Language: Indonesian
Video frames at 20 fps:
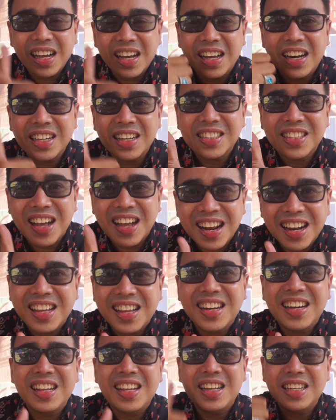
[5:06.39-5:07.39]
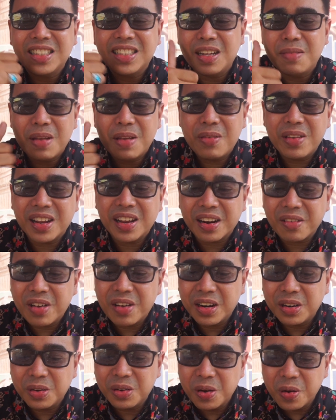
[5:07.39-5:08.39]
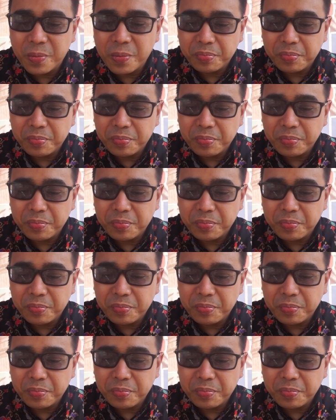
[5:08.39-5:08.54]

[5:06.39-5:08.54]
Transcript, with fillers: enak sekali nih, istimewir. Waduh,